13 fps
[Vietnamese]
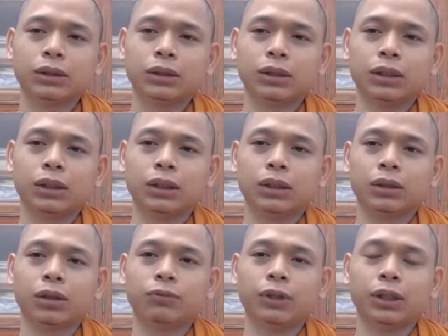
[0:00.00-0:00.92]
thì
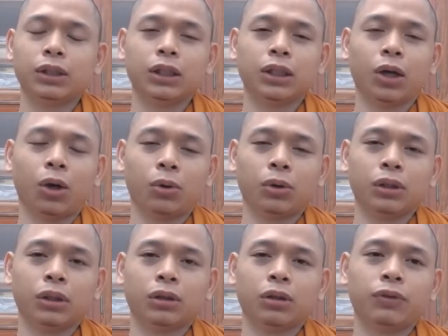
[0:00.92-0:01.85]
có vị thì
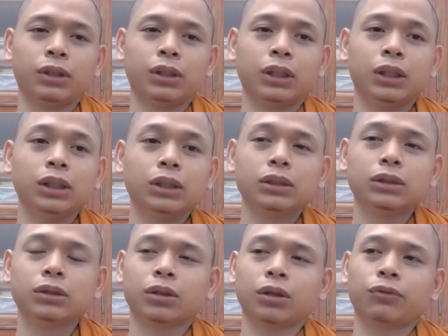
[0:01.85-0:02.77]
ngồi có vị thì
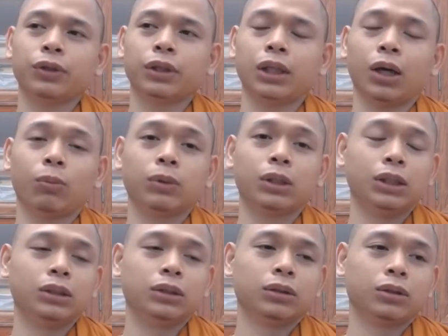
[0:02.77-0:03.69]
đứng có vị thì học
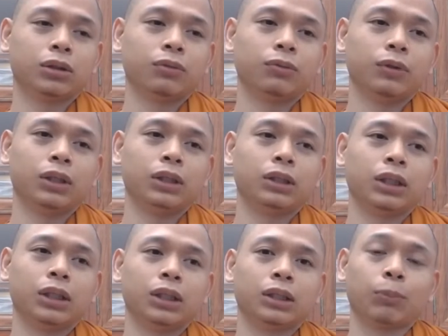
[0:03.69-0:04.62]
kinh có vị
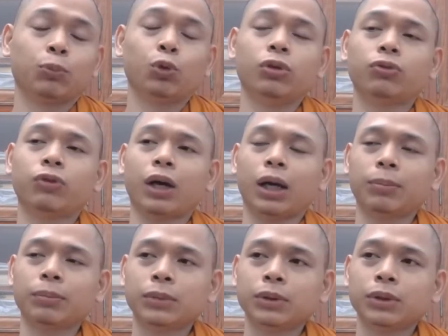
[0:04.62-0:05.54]
thì tập thuyết
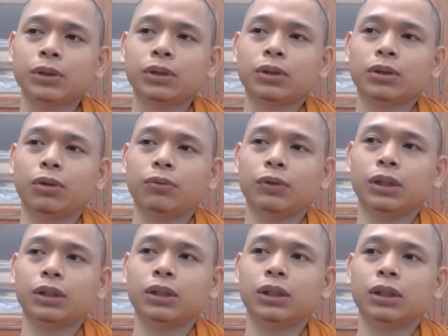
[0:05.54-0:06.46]
pháp có
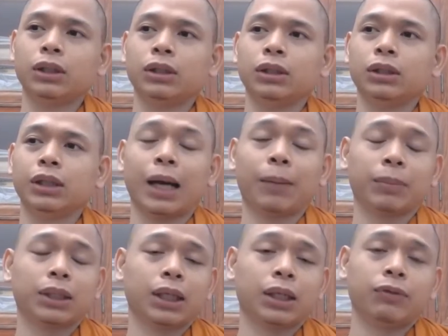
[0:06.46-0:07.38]
vị thì làm
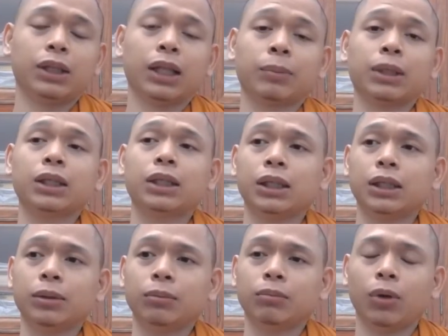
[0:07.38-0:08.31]
cái này vị làm cái
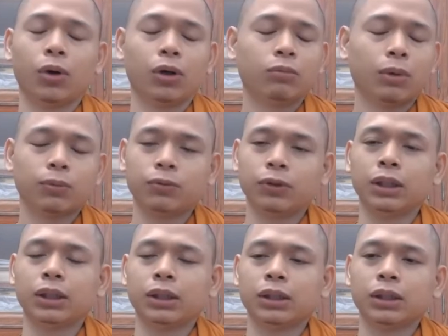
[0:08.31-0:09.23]
kia mỗi một
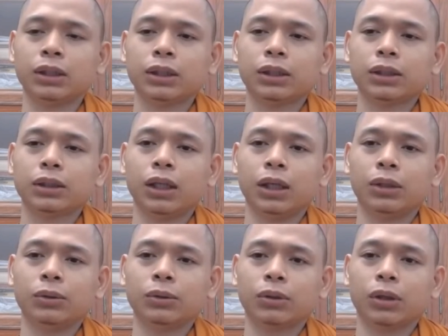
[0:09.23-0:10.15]
vị
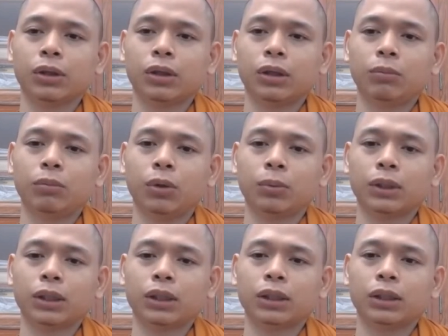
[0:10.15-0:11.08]
đều có một
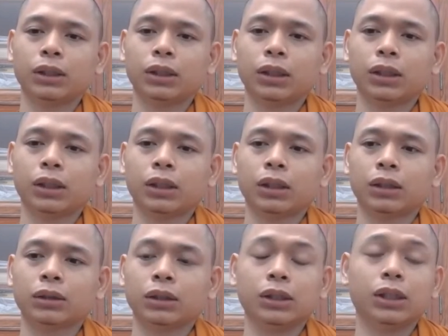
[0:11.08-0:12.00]
cái
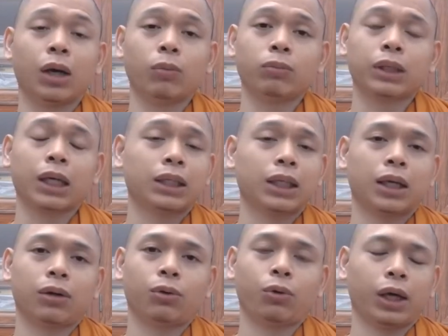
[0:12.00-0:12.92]
uh, cử động khác
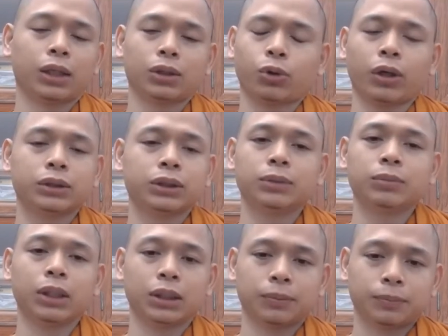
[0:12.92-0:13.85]
nhau hoàn toàn riêng biệt